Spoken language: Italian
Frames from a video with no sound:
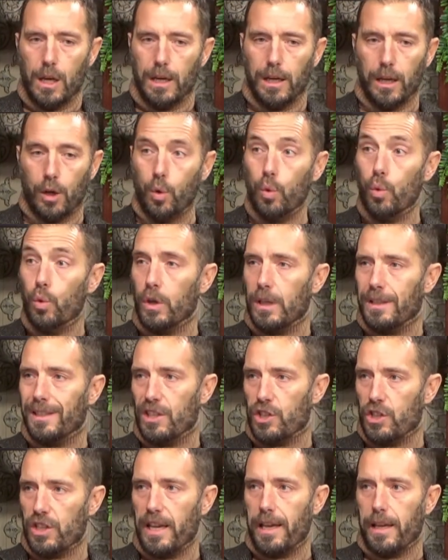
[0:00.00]
la cura
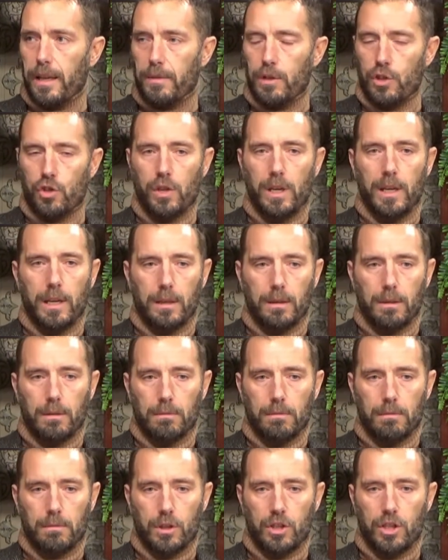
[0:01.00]
del service, cioè
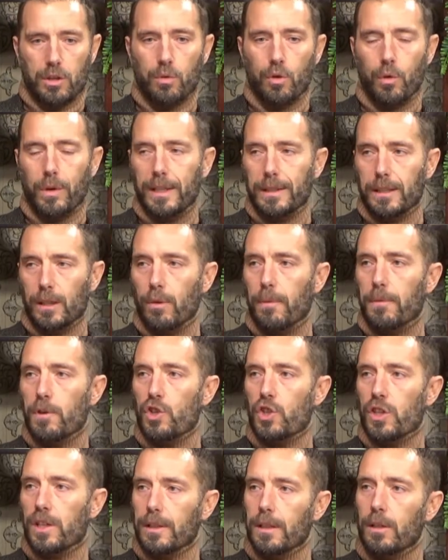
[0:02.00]
se uno entra in
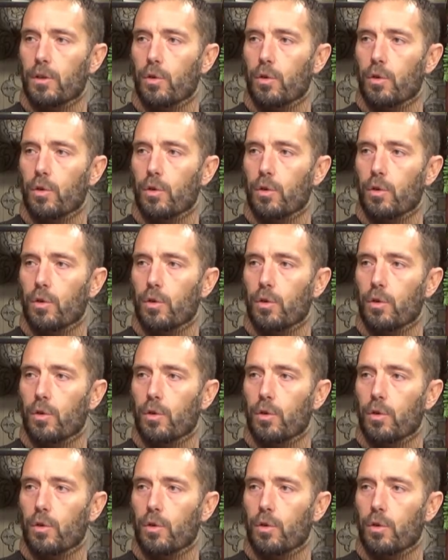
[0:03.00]
officina